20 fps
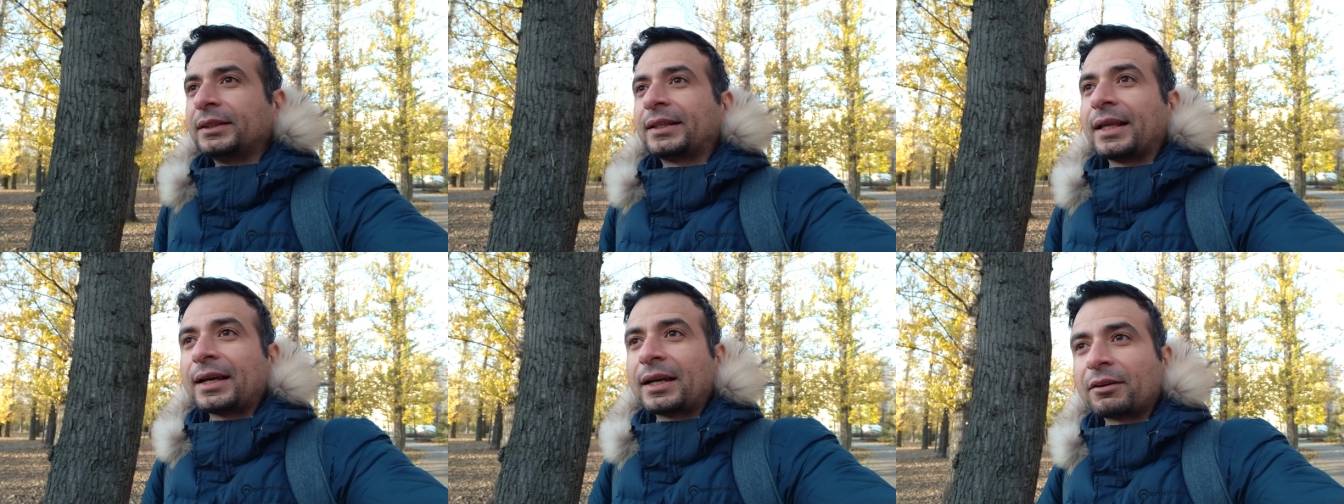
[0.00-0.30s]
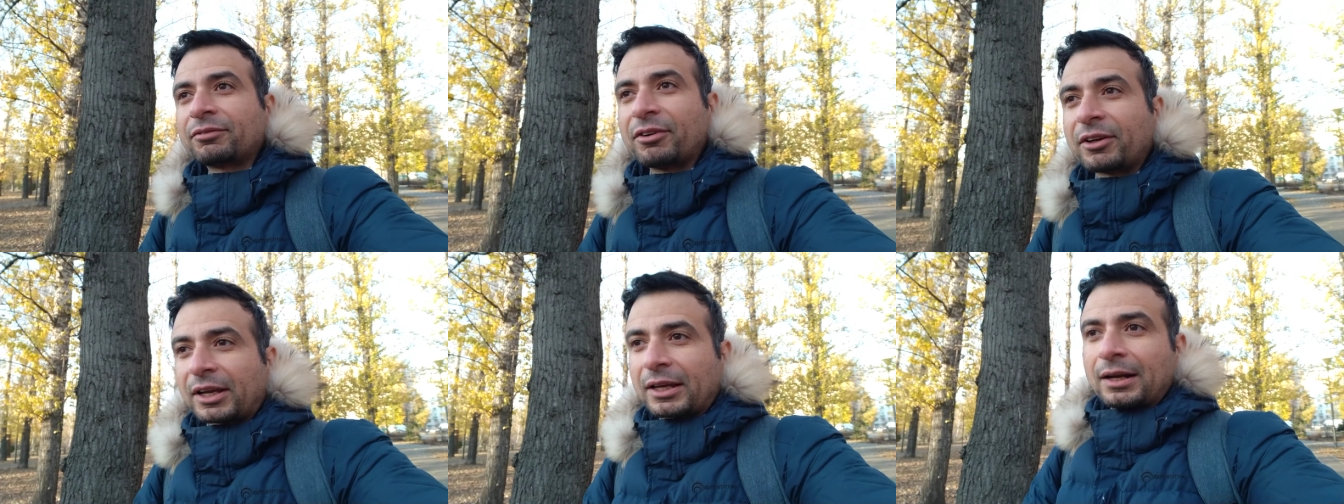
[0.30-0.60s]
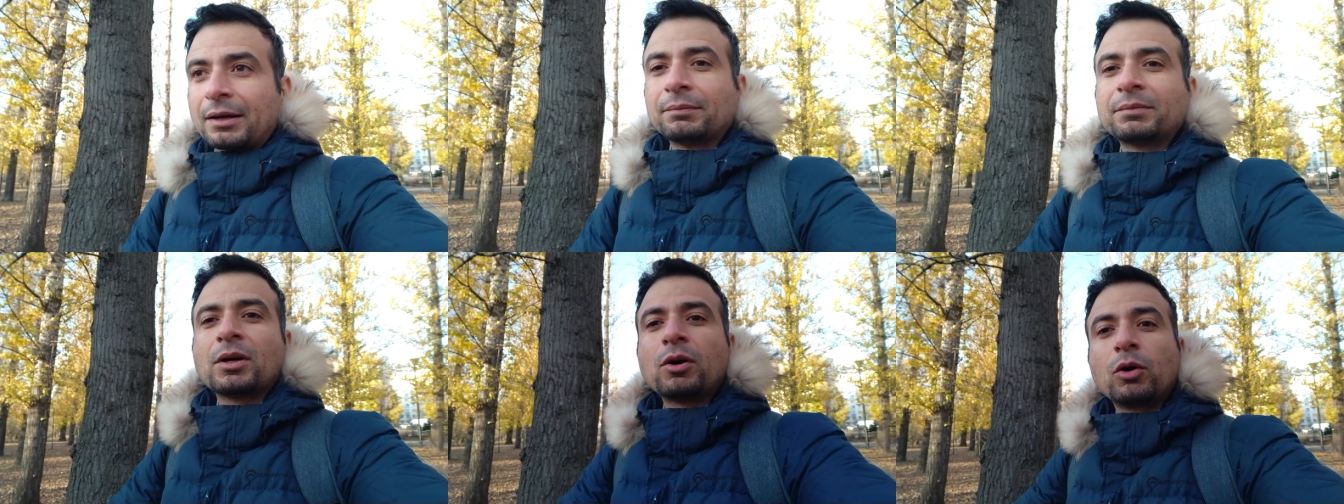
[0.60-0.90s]
تتاجر في
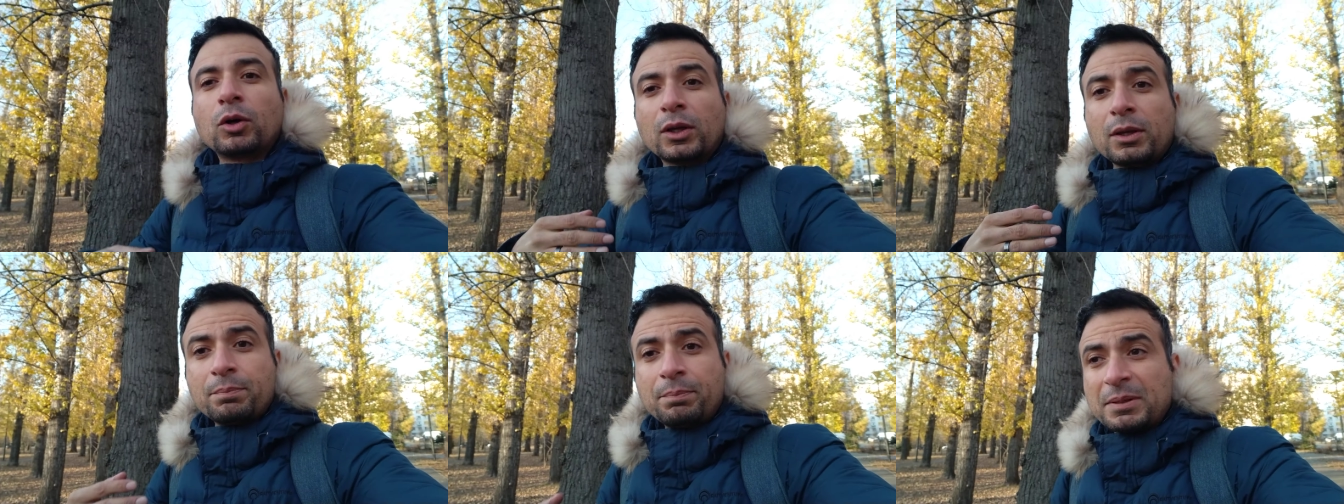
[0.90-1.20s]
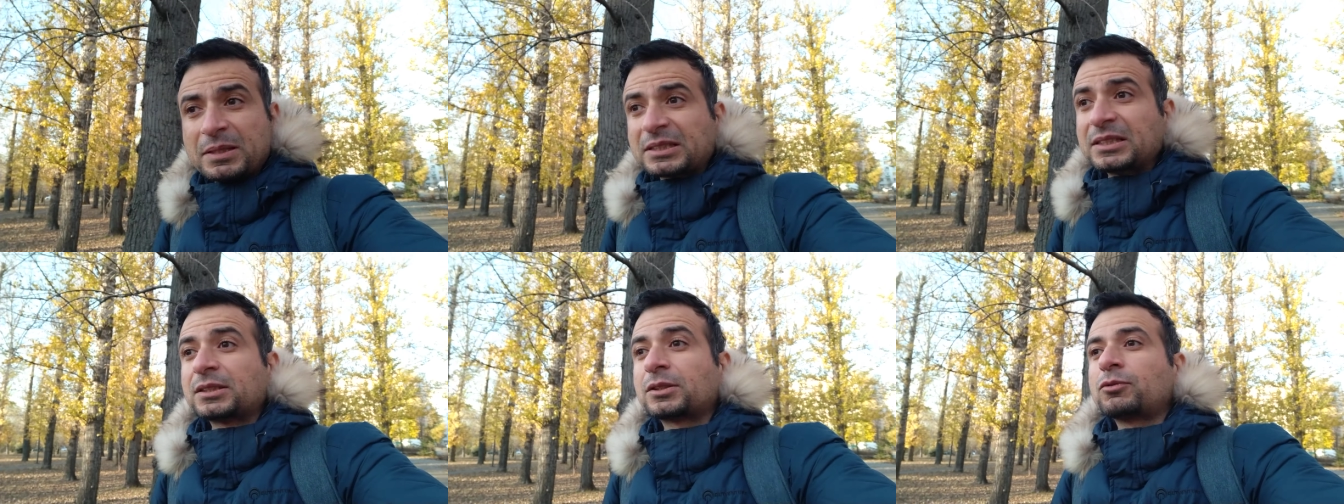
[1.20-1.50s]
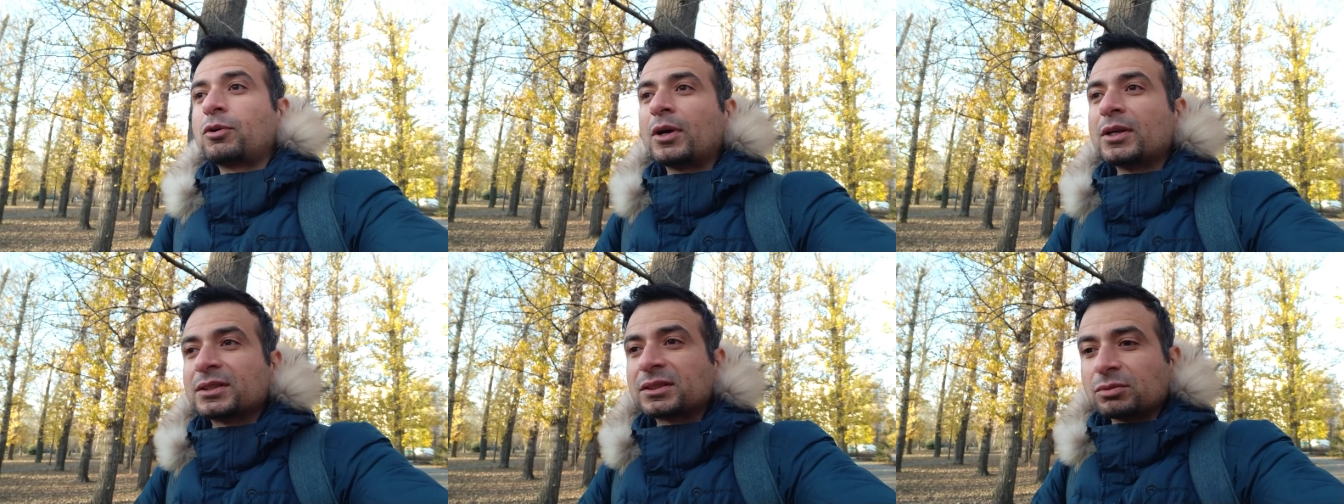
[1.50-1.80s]
الكلام ده وتجيب بيزنس
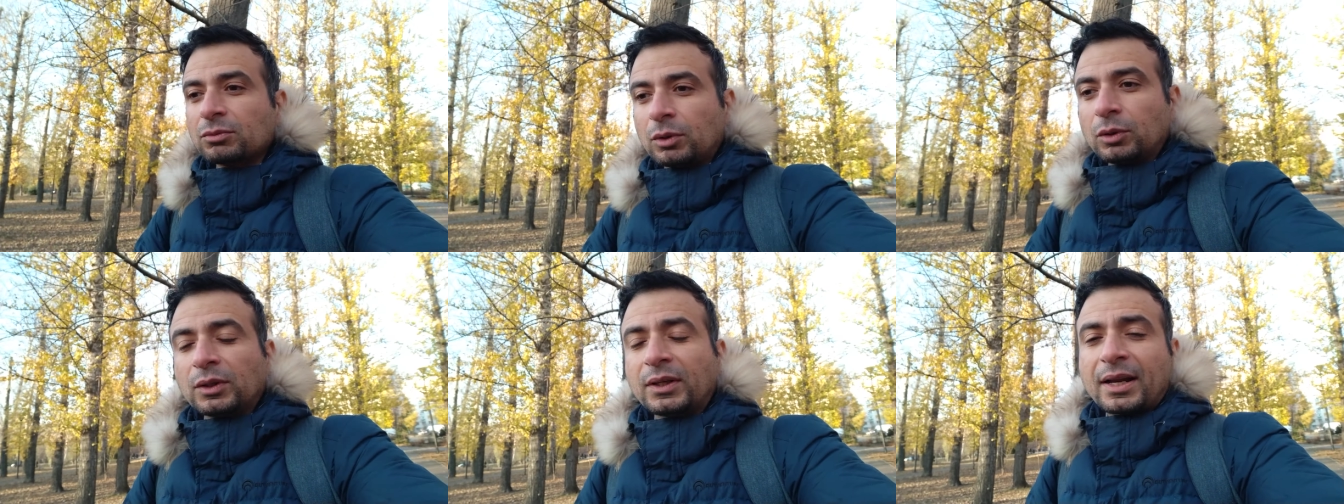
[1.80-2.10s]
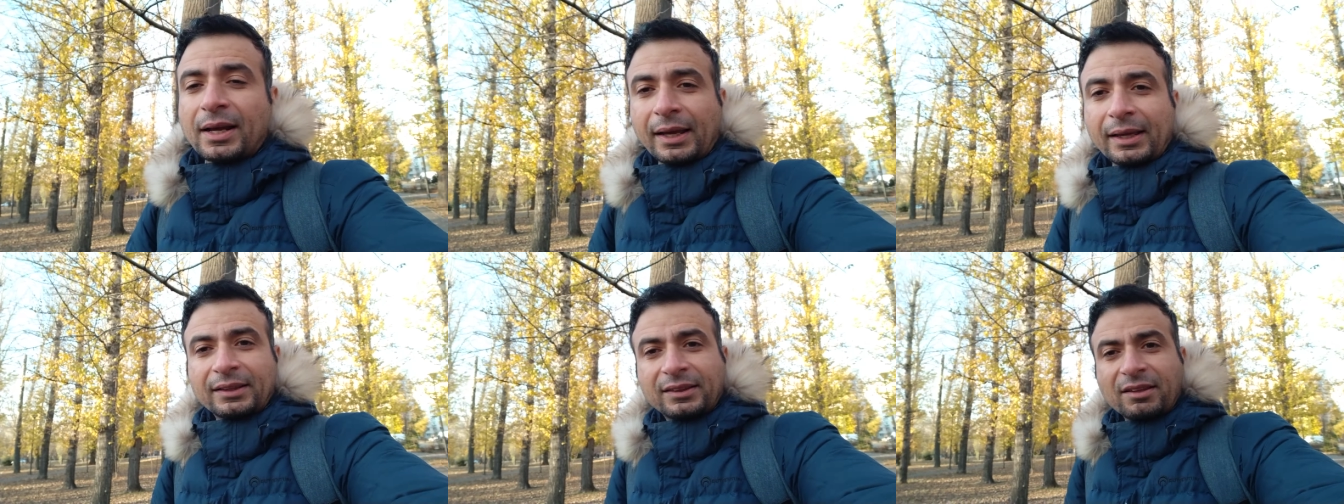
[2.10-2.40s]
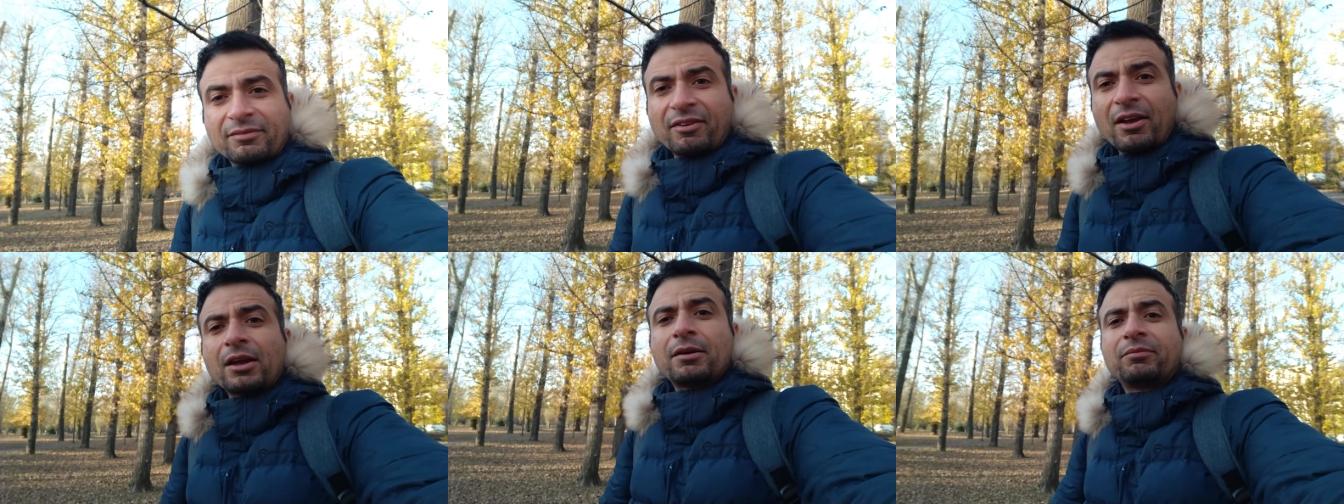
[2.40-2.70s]
كويس وانك
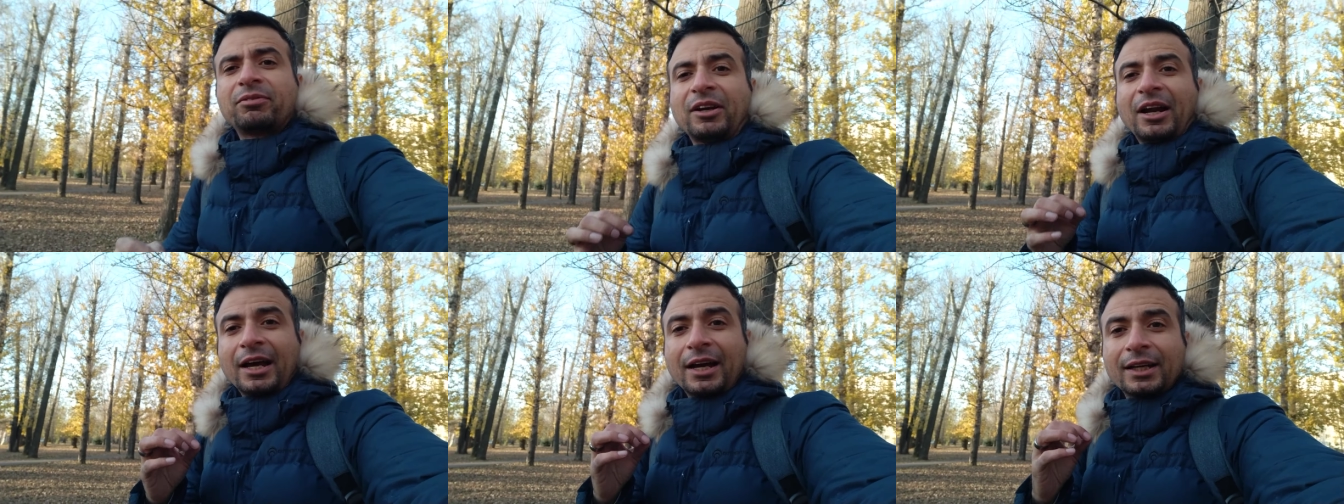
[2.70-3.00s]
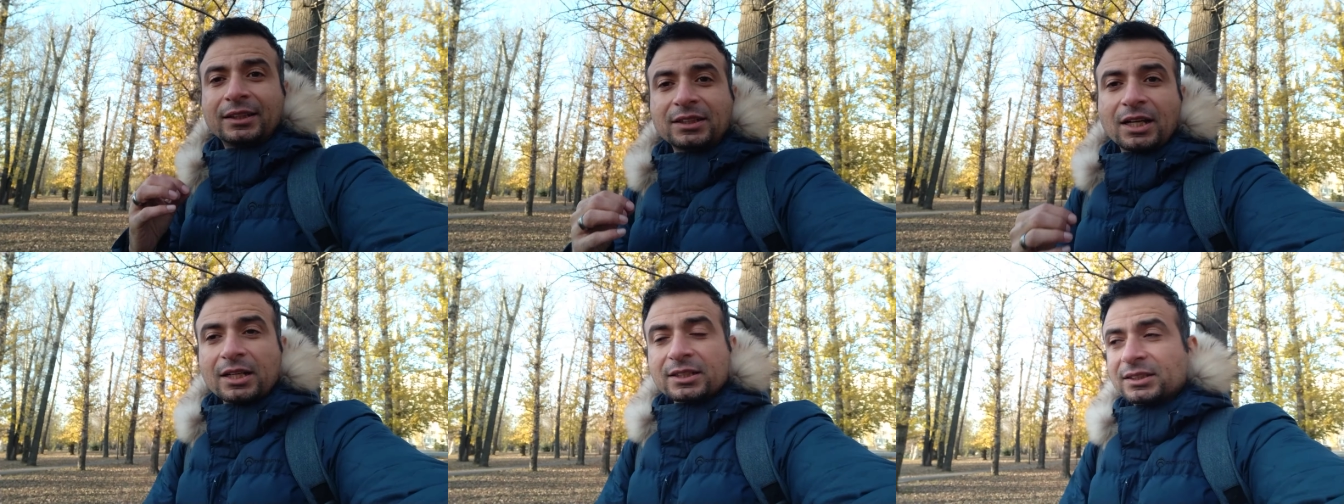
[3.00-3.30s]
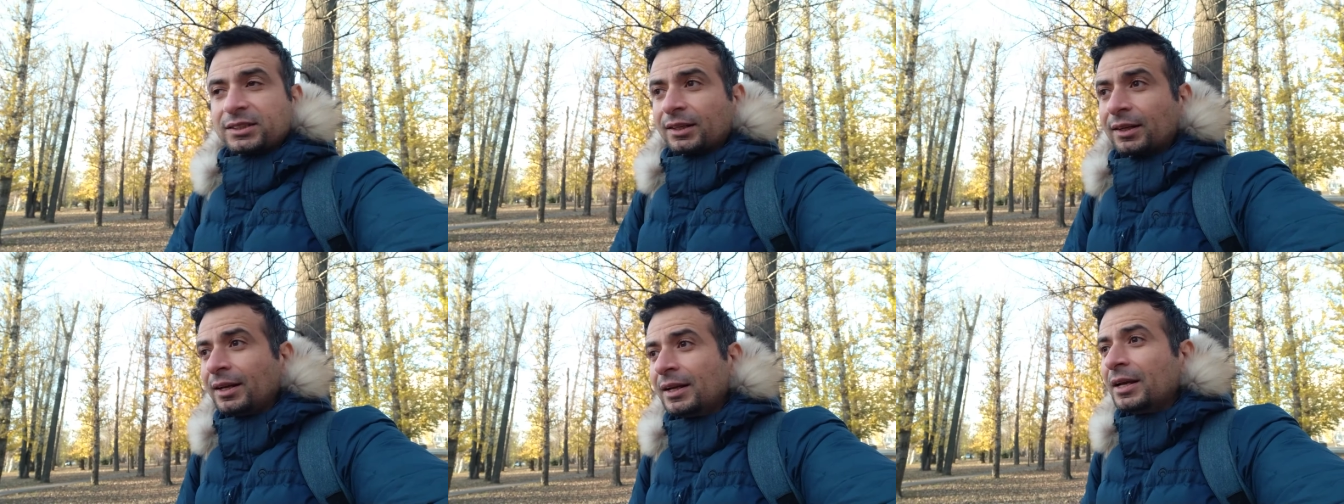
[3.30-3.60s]
انت فاهم في الحاجه دي
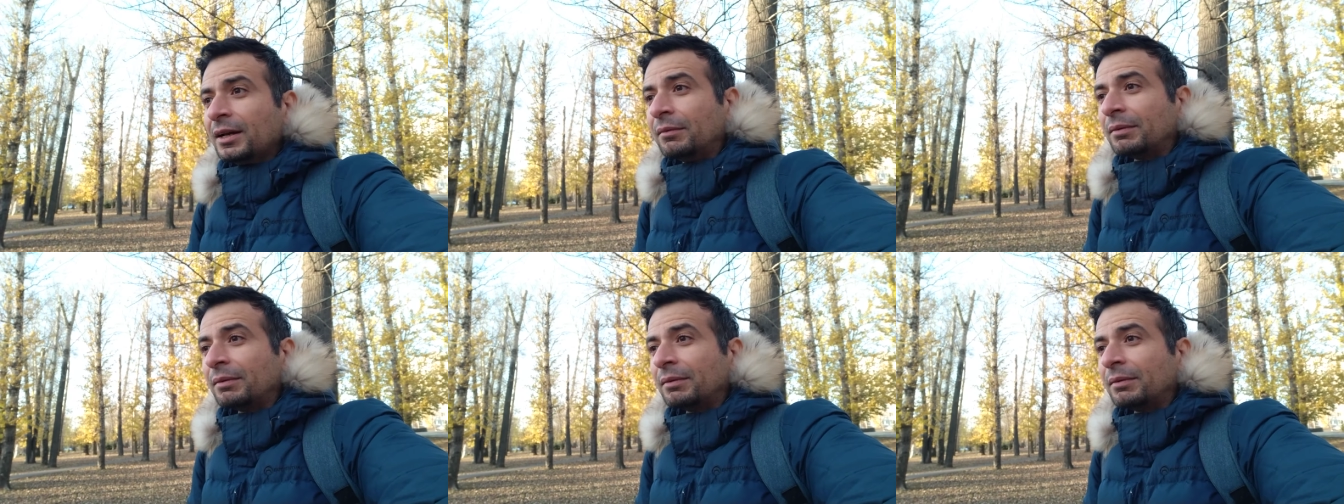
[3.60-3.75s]
اصلا